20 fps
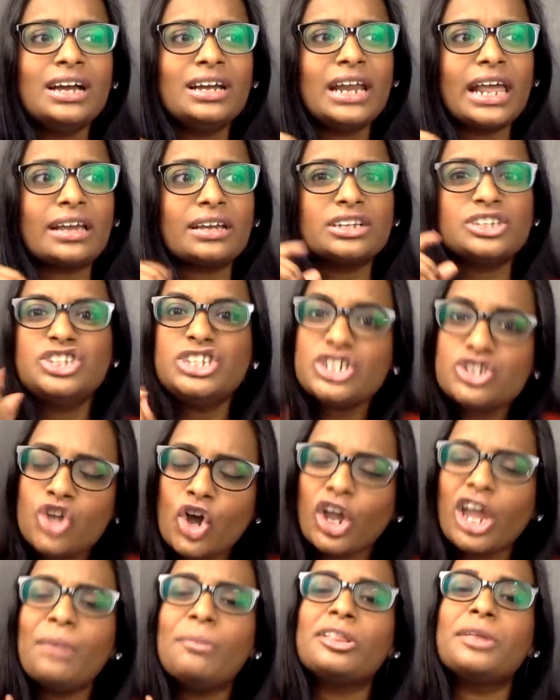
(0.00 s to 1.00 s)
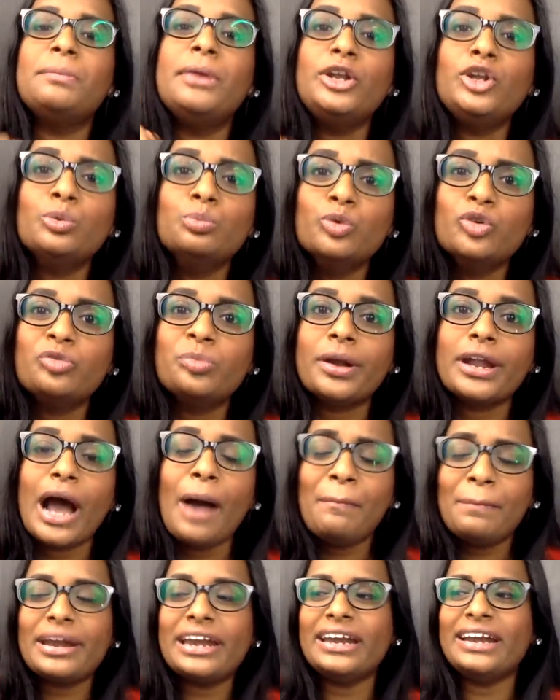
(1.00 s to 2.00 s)
லைக் ஷீஸ் டாக்கிங் வித் மீ டு மூவ்மெண்ட்
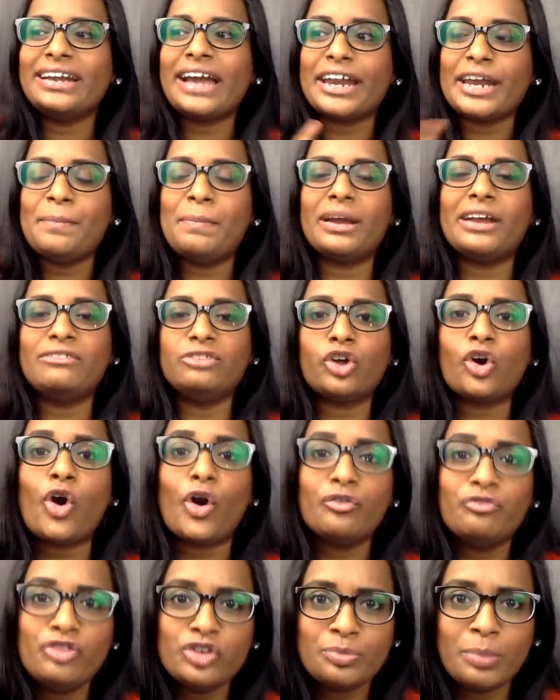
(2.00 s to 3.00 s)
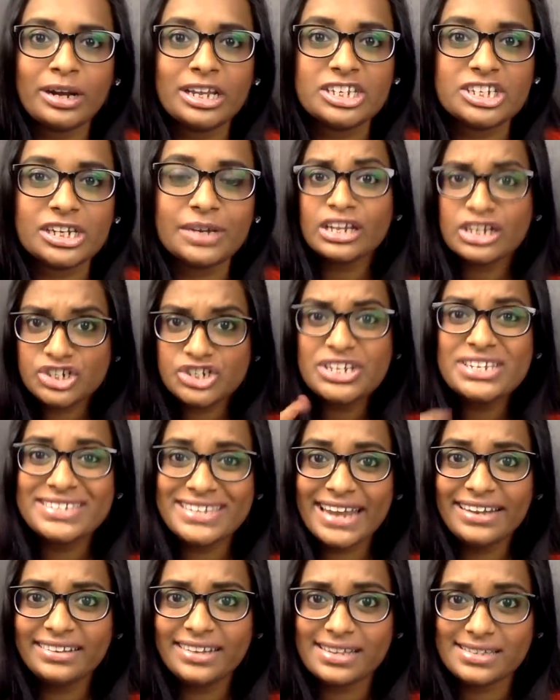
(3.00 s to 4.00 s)
அப்படின்னு நிறைய பேரை வந்து கன்ஃபியூஸ் பண்ணிச்சு ஷீ
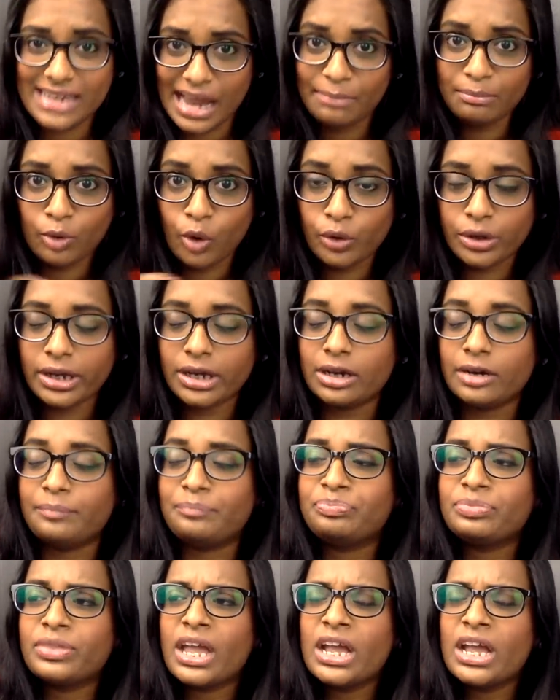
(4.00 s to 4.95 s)
சேட் திஸ் ஐம் கோட்டிங் ஹம்